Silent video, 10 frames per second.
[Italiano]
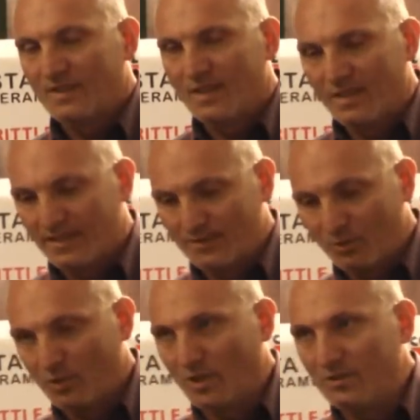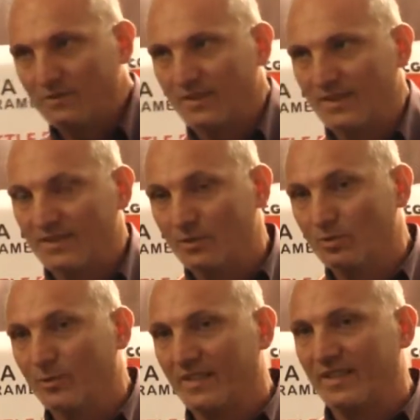È duro, è
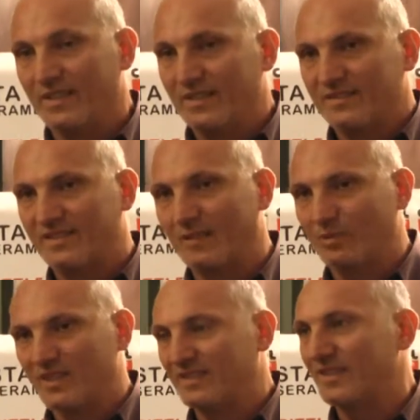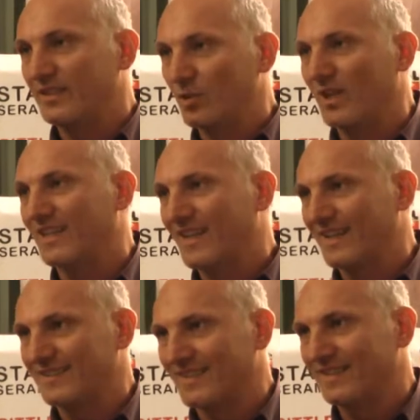duro perché siamo sette di noi a
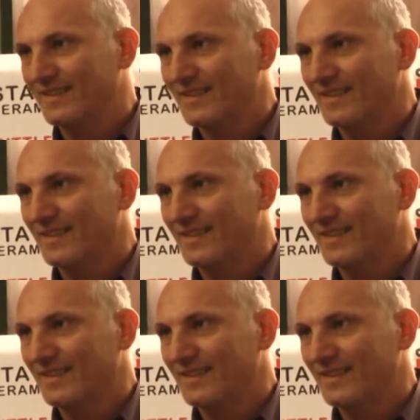casa.